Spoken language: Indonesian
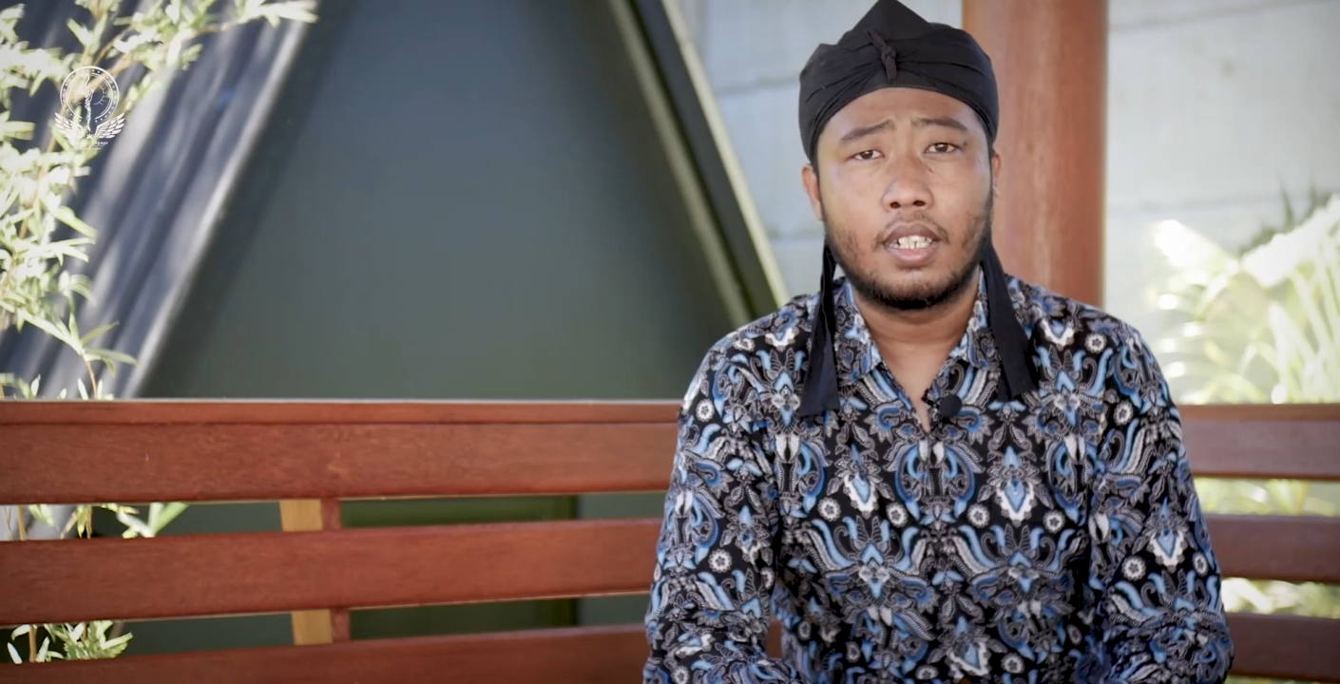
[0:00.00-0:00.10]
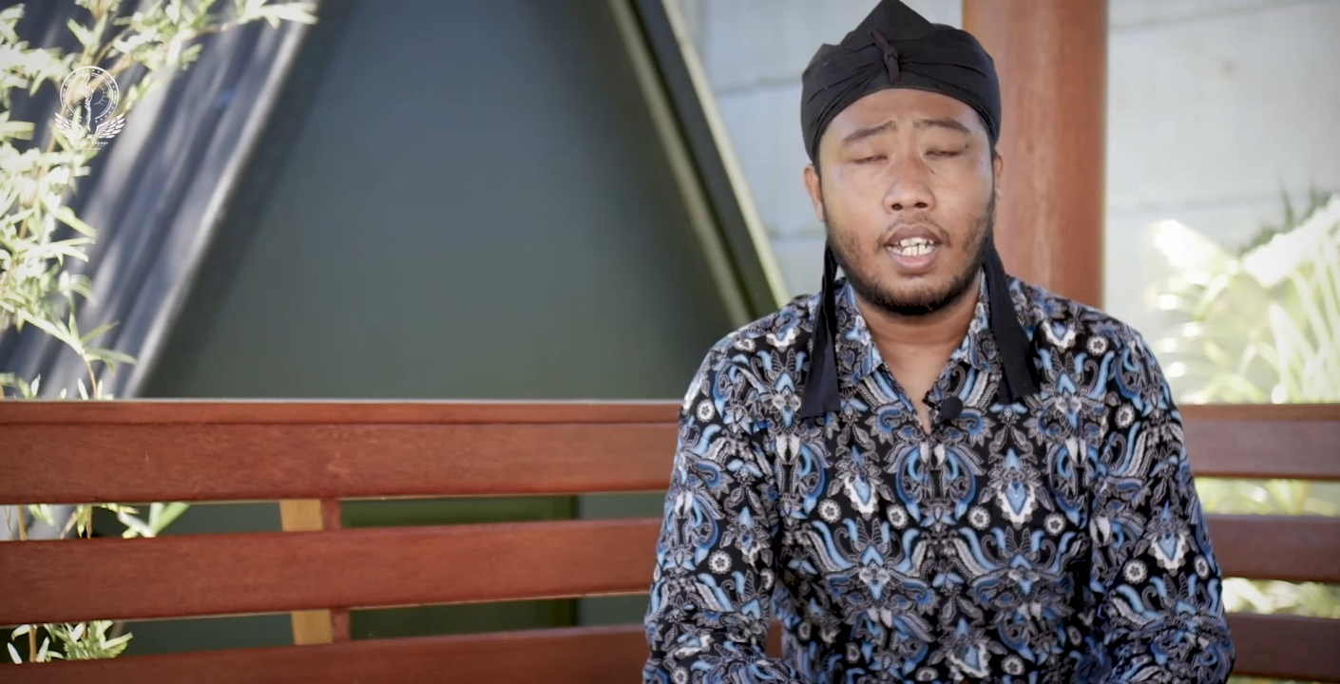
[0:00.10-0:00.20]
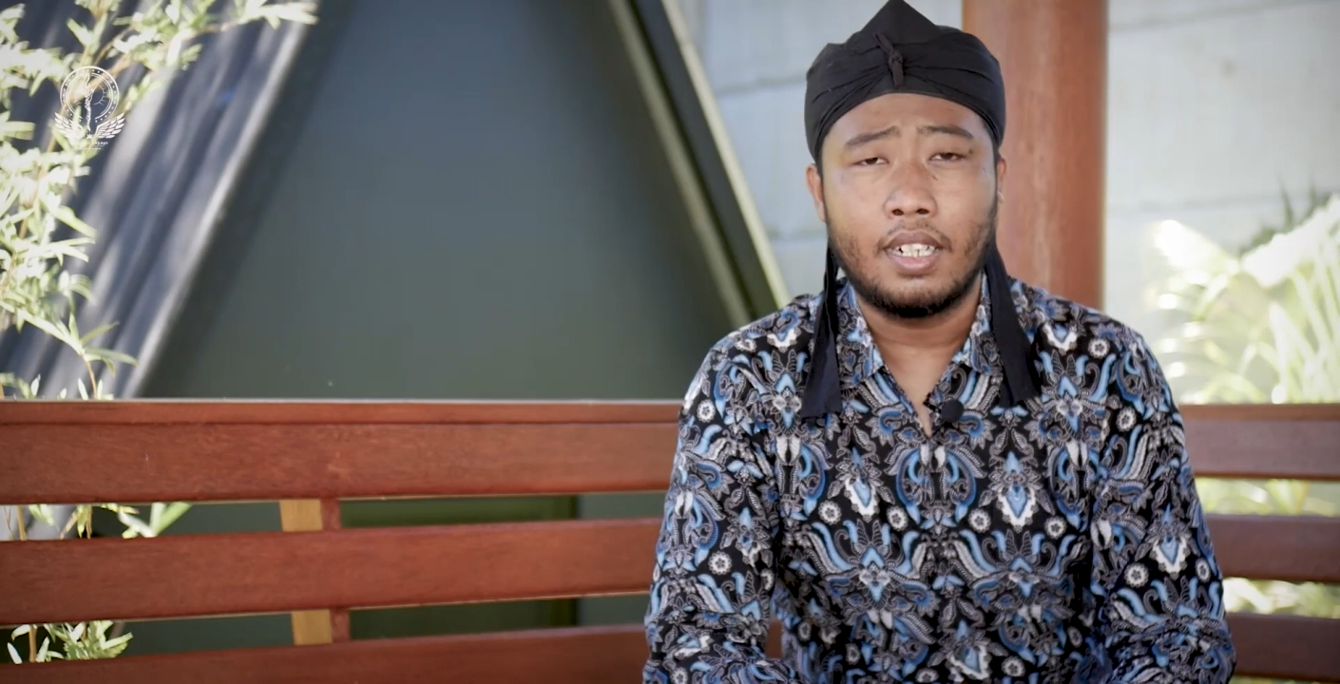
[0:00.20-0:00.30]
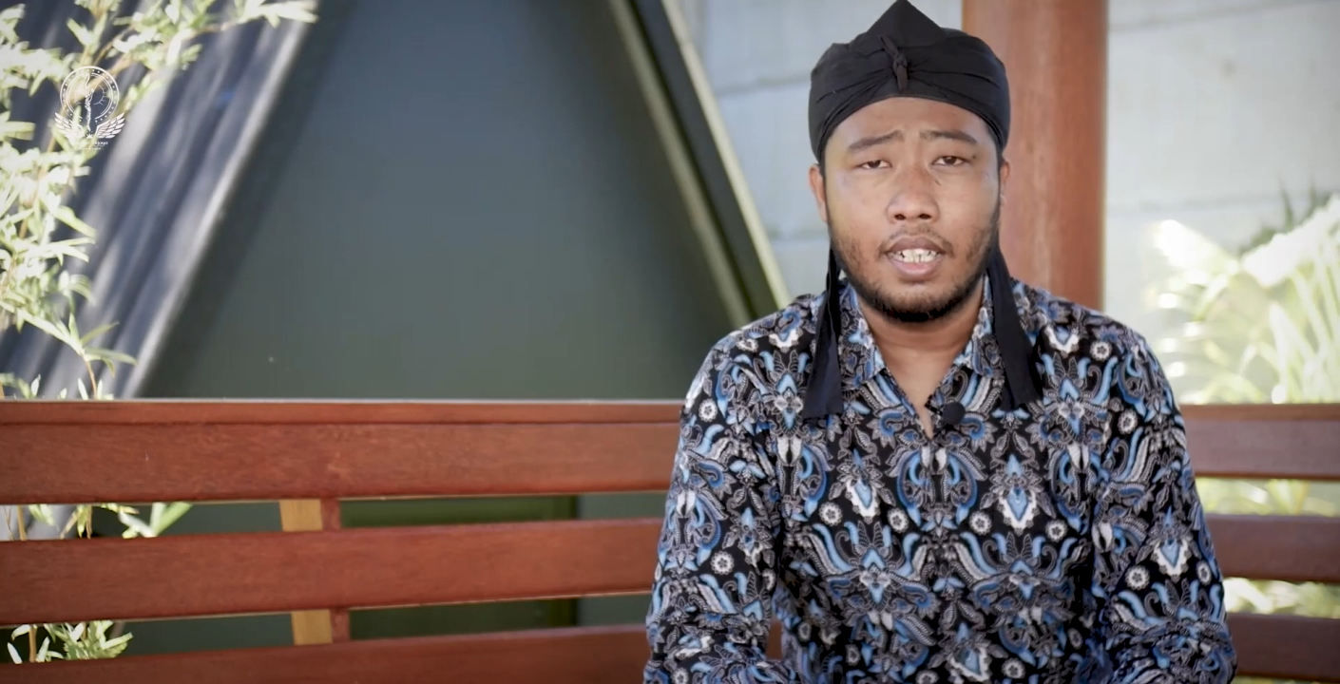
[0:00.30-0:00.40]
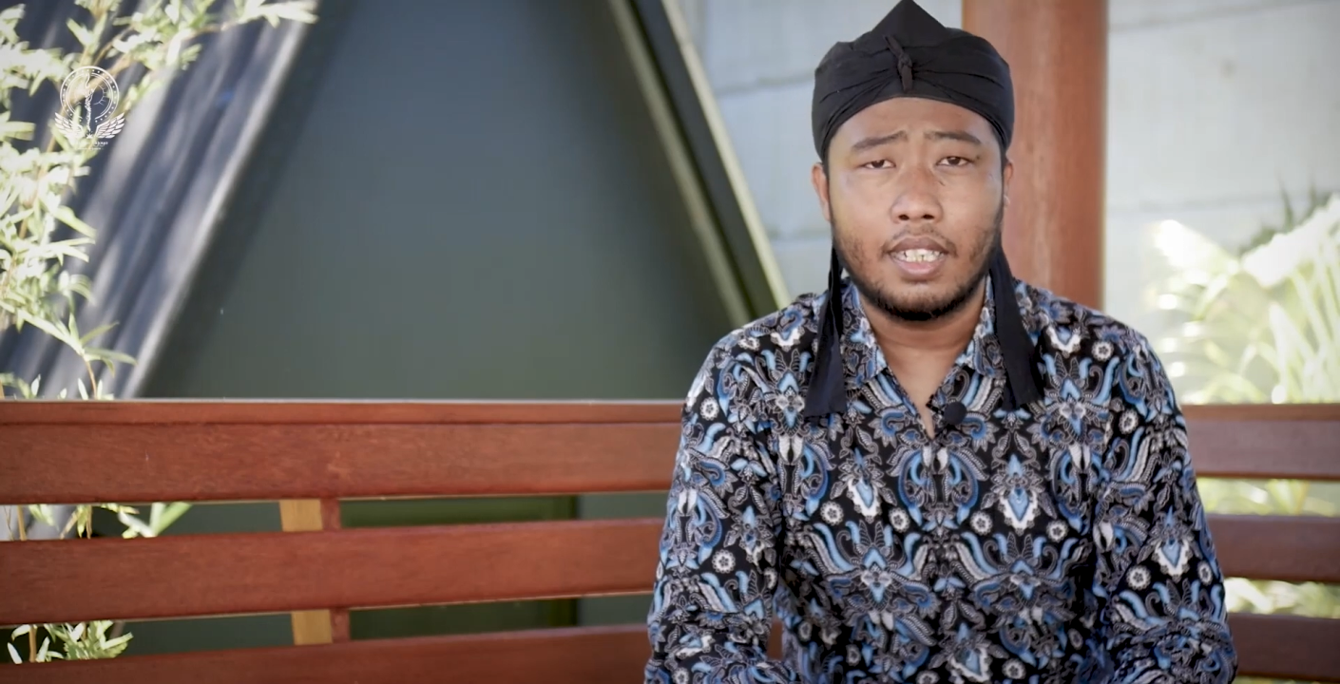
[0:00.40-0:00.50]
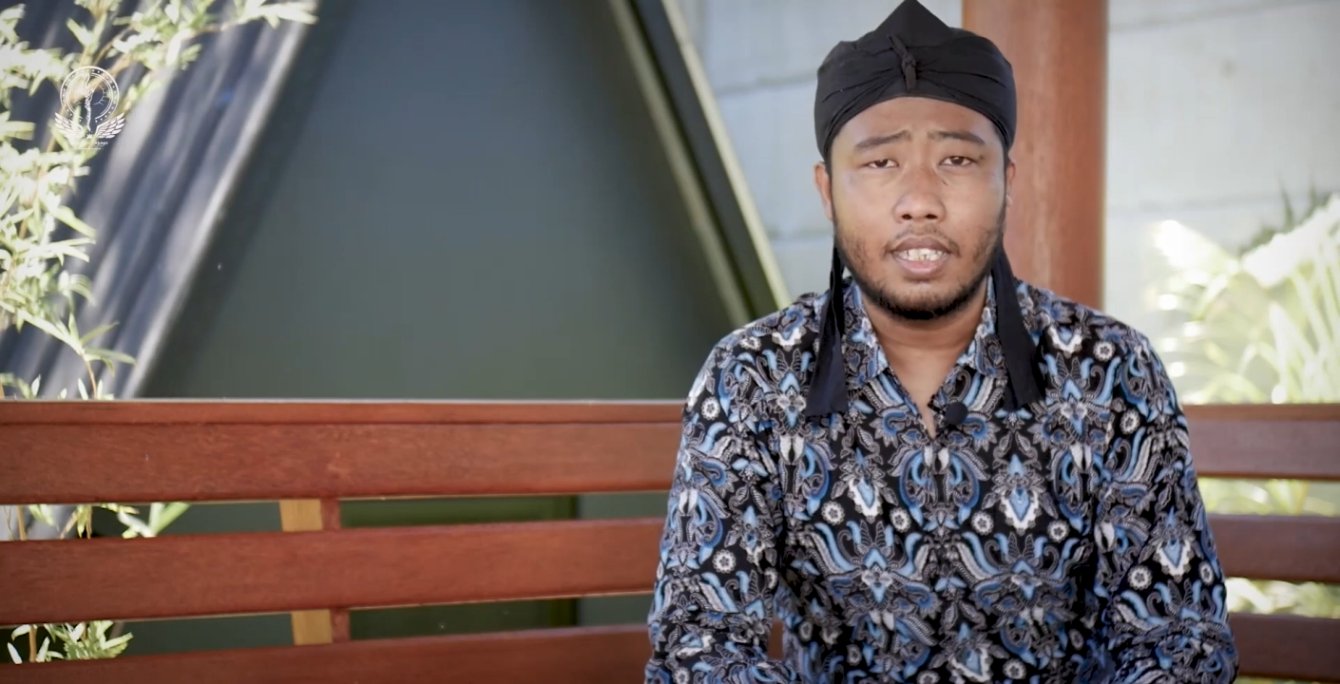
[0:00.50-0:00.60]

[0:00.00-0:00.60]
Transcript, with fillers: karena